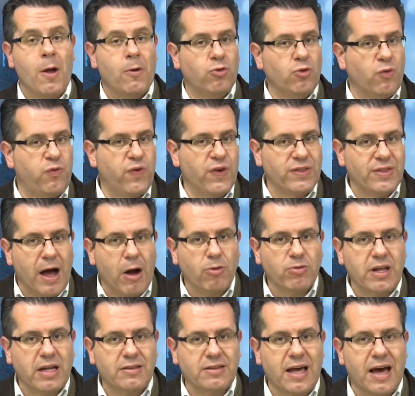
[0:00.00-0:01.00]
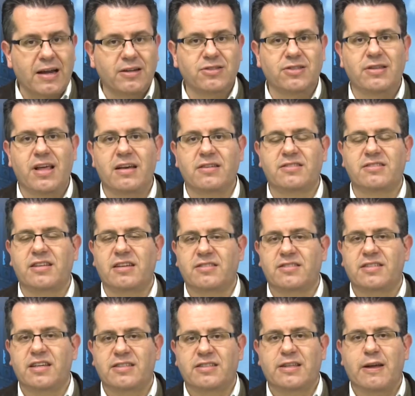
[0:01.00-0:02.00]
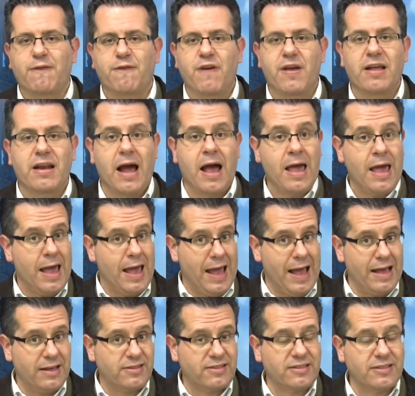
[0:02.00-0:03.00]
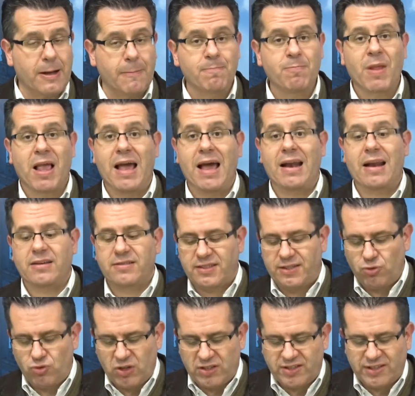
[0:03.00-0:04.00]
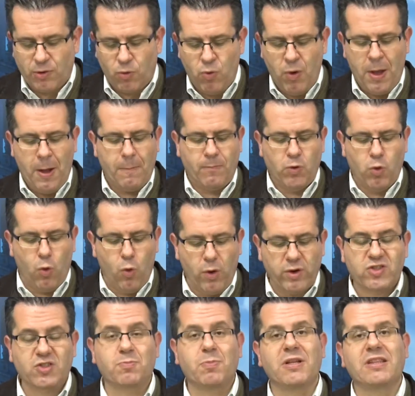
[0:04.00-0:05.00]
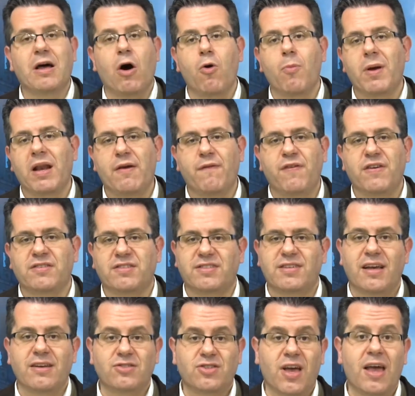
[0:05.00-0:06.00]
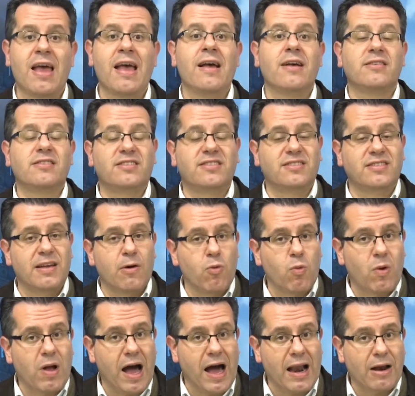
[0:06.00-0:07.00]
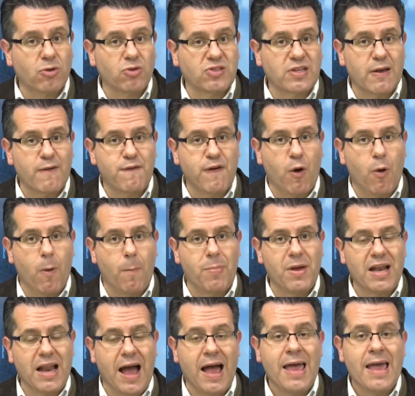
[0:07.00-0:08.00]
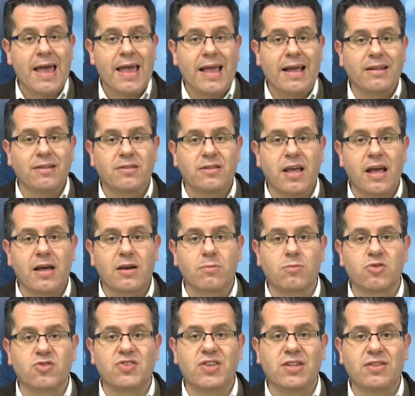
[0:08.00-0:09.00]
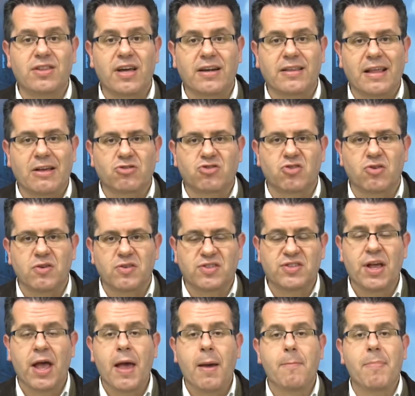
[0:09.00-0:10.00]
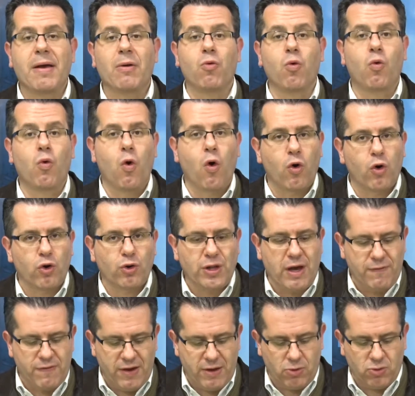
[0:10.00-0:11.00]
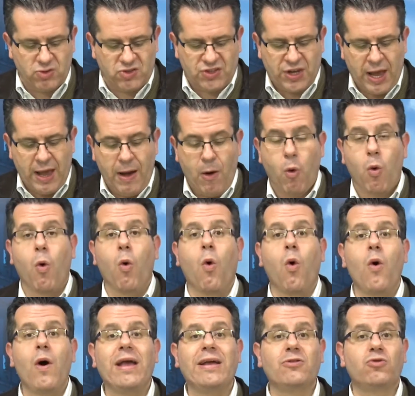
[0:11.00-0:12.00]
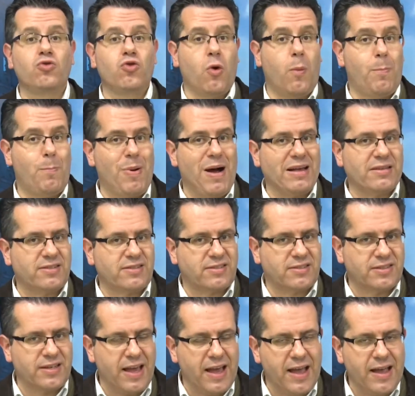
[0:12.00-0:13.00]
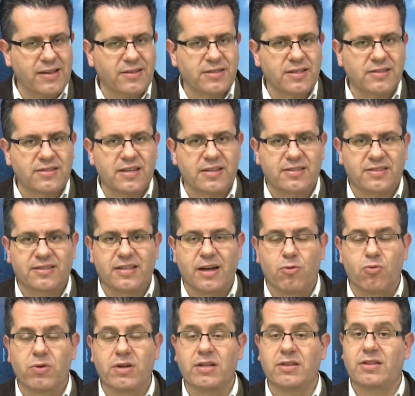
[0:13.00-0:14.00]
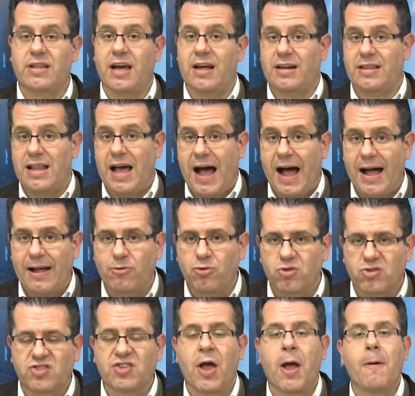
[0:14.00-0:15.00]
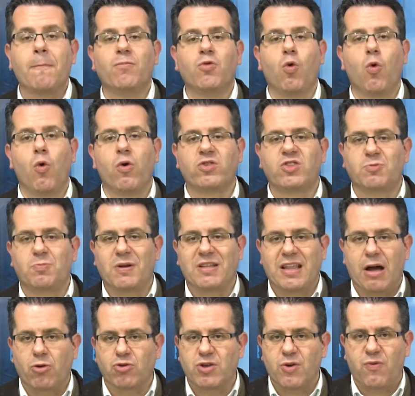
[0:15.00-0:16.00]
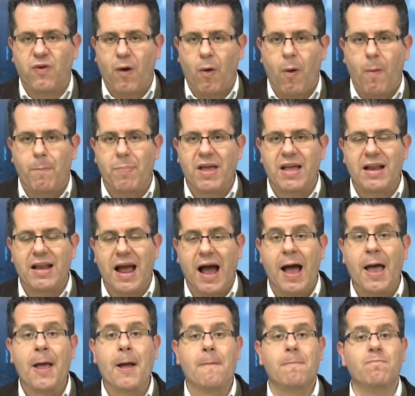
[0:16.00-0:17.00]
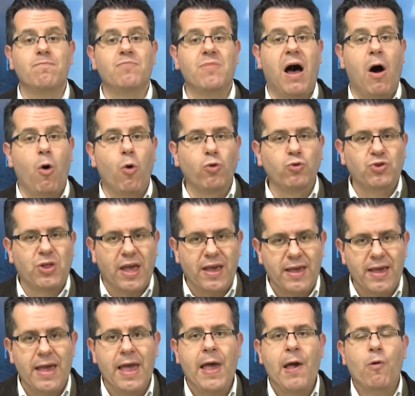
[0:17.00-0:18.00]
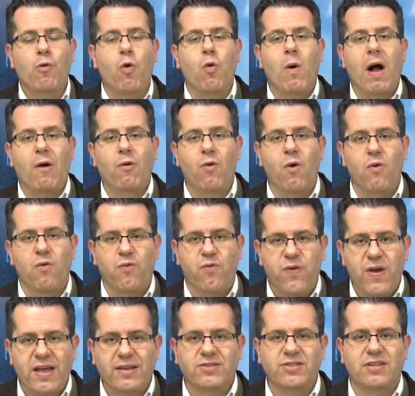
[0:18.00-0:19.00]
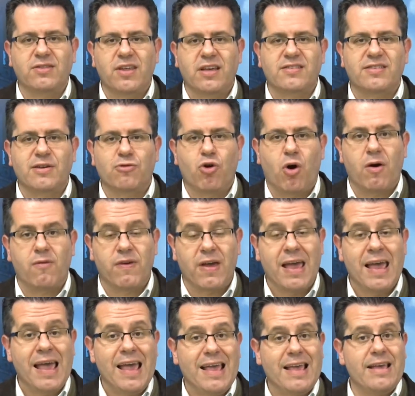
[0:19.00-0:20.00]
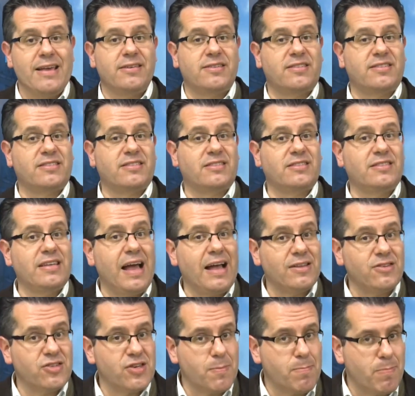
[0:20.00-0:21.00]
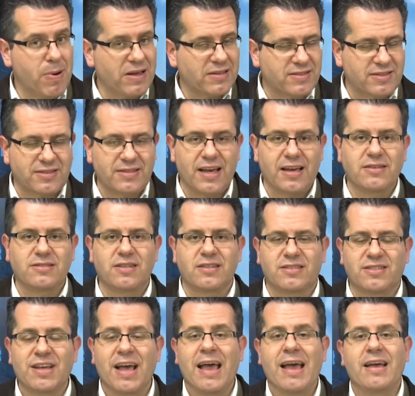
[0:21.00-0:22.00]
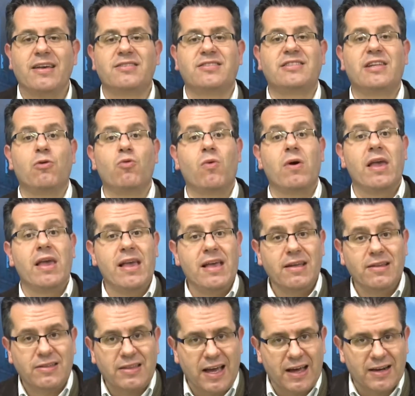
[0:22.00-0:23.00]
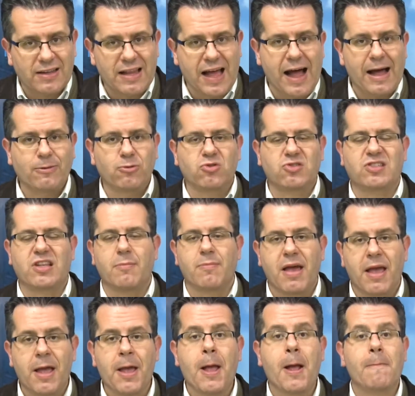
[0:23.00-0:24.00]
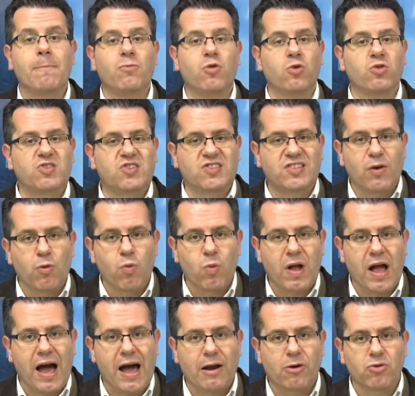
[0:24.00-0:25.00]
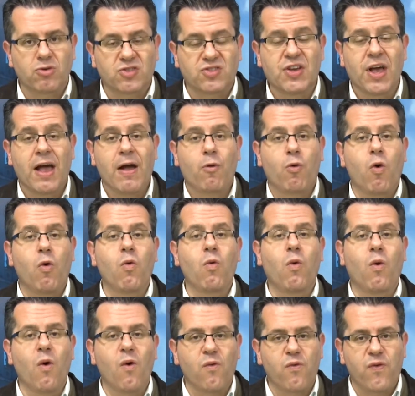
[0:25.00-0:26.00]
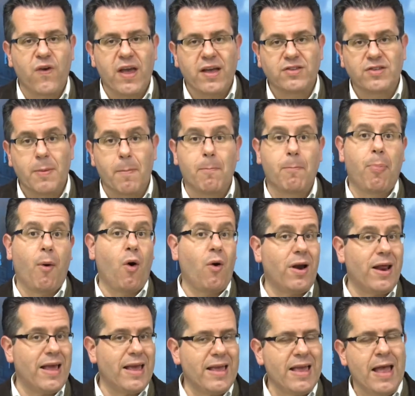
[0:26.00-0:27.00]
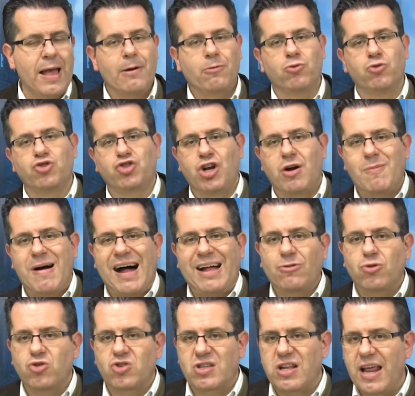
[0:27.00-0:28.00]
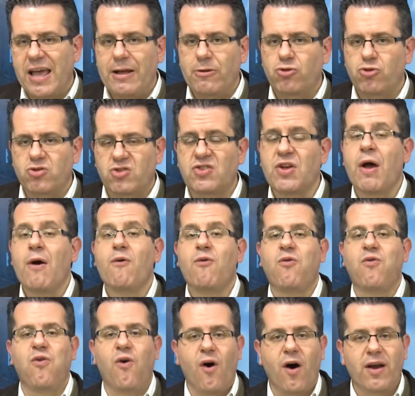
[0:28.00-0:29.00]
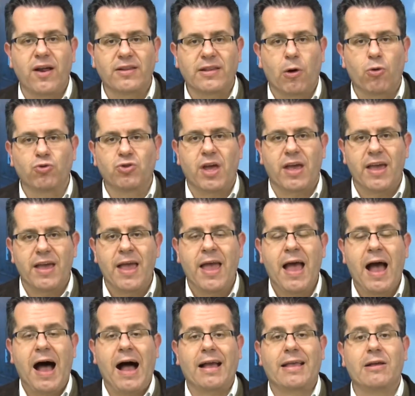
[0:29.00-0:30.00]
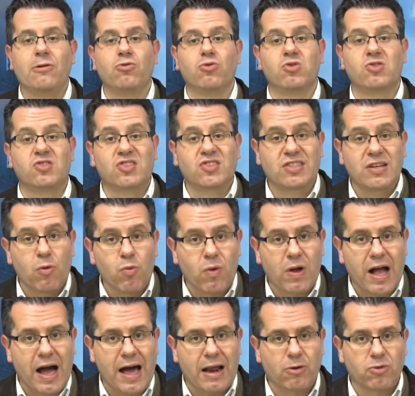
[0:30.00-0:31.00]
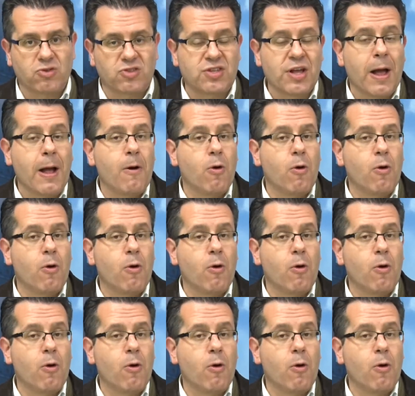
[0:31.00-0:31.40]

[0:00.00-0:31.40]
No final da tarde desta sexta-feira, esta era a situação no Hospital Beneficente São Carlos, em Farroupilha, em termos de internações pelo coronavírus. Oito pacientes estão internados no hospital de Farroupilha, na UTI, com a Covid-19. E sete pacientes estão internados também no São Carlos com Covid, porém nos chamados leitos fora da UTI, aqui no São Carlos.